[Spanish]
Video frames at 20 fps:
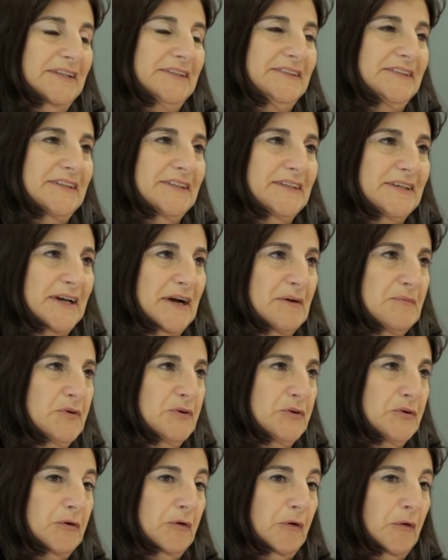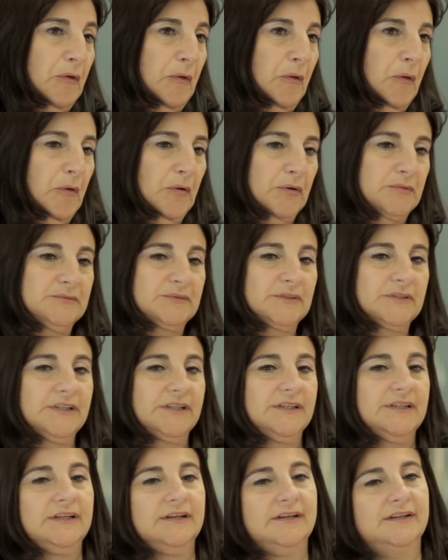digamos, con
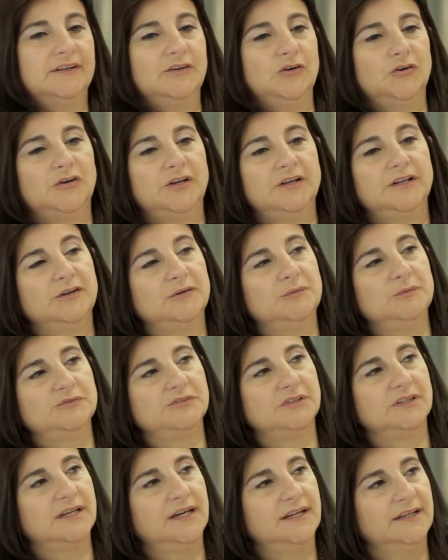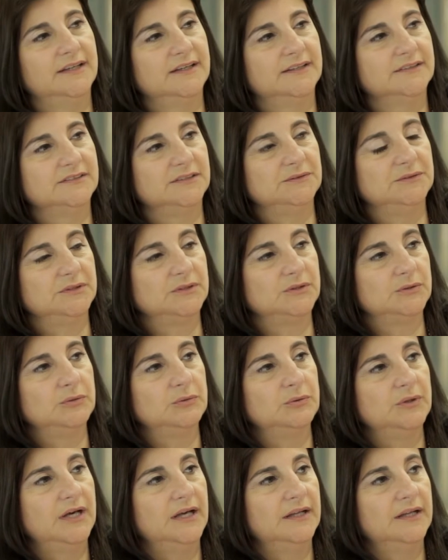eh, los géneros musicales que se
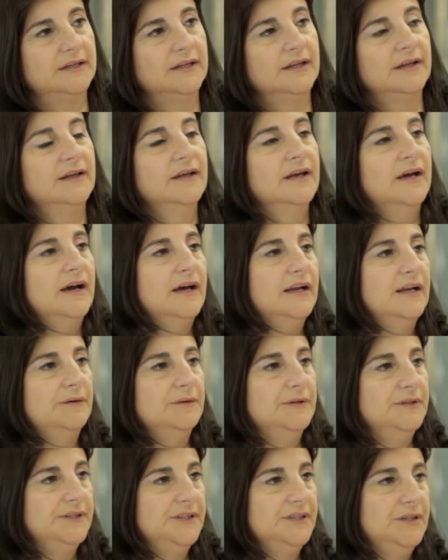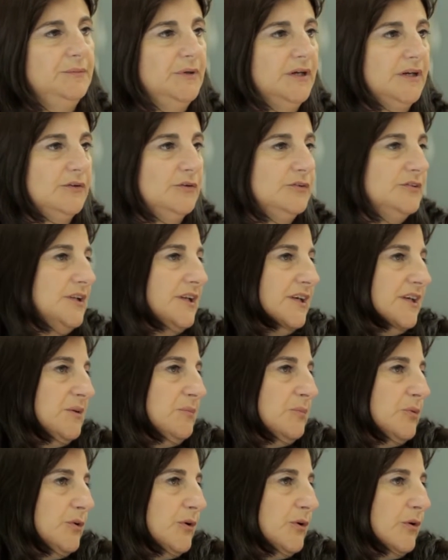vinculan a la vendimia, que no es el
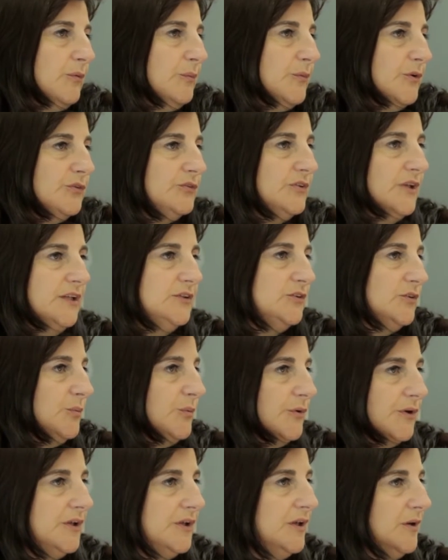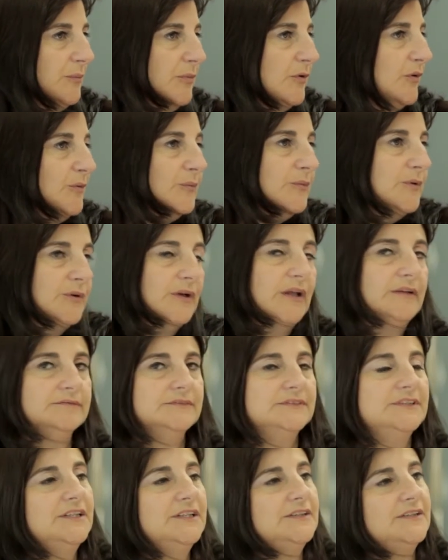ejemplo de Romeo Santos, por ejemplo, como la
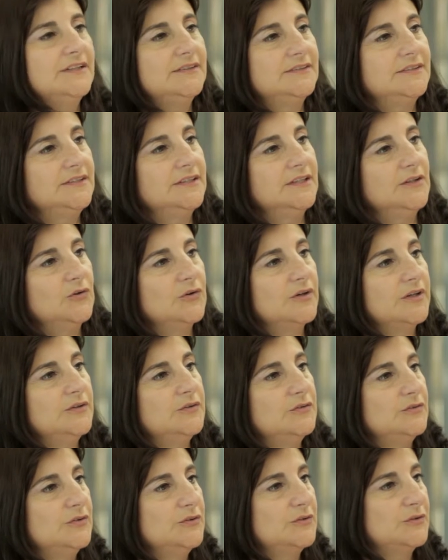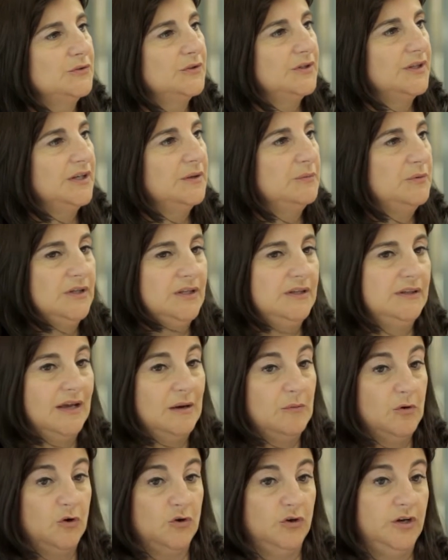antítesis de lo que nosotros creemos, y
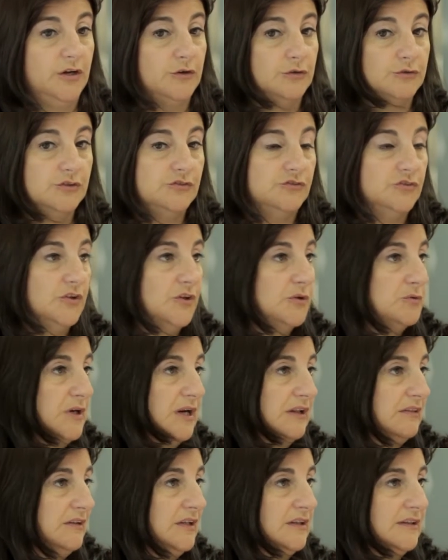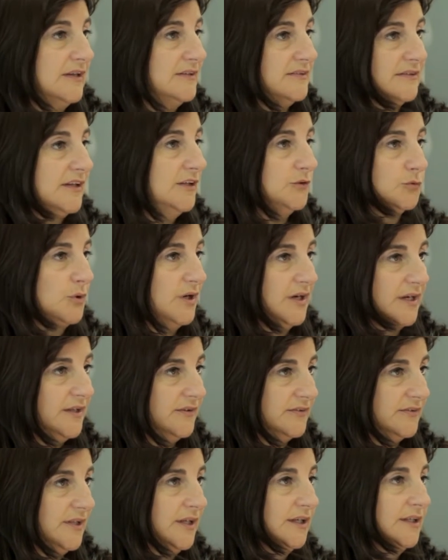digamos con las condiciones de un artista de esa
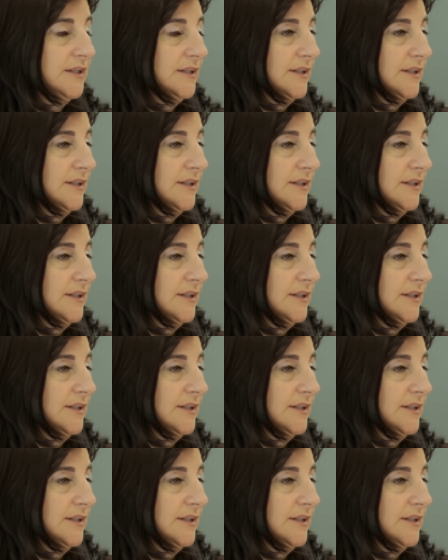naturaleza